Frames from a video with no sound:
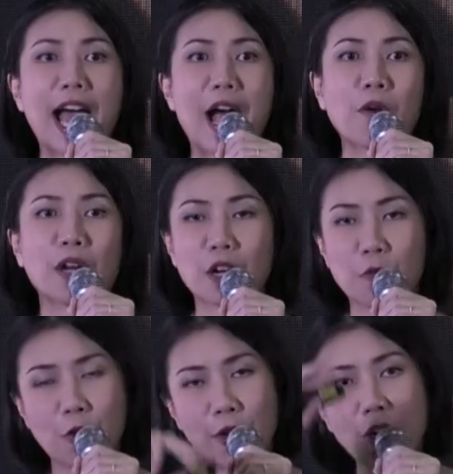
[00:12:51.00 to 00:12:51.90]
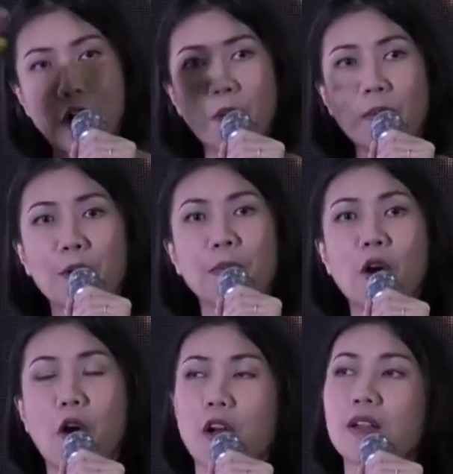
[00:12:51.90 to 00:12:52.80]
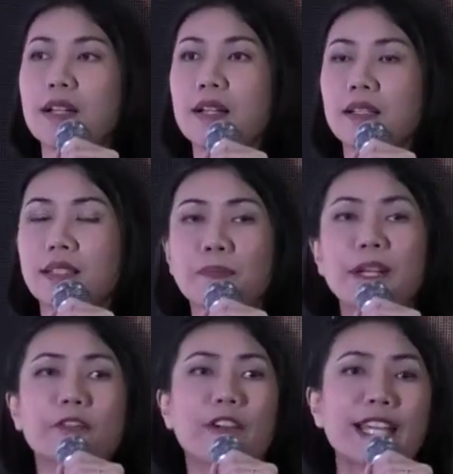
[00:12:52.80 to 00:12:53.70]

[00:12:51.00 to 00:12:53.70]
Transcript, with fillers: วแล้วก็วนอ้อมรอบเกาะ จะเปิดไฟ